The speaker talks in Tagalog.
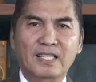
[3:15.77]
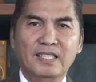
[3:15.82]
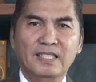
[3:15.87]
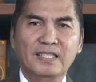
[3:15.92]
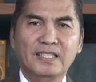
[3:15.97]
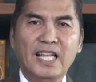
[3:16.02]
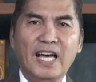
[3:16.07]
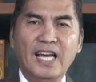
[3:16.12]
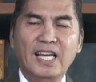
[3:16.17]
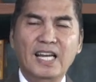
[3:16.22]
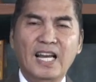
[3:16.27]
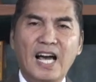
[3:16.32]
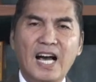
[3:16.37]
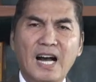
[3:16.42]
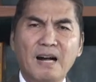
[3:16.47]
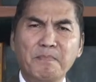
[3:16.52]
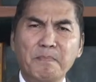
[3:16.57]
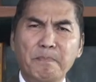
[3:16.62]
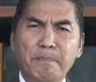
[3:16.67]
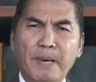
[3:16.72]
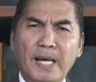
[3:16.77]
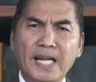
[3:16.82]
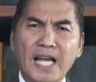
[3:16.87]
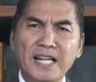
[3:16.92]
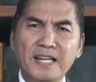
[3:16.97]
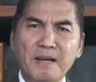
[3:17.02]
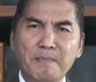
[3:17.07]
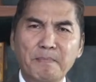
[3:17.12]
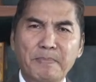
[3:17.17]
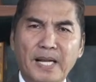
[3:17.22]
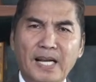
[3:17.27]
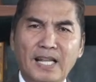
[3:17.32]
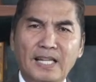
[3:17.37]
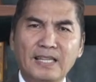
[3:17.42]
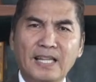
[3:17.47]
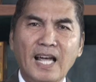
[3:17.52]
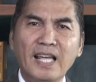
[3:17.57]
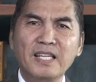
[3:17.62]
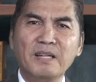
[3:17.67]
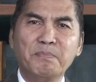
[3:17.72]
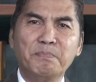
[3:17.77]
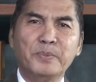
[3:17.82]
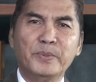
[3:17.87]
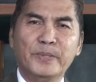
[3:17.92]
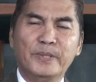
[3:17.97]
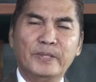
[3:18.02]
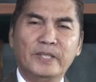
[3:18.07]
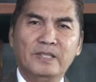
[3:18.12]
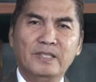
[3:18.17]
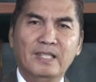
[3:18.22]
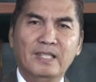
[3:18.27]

dahil ang pananampalataya po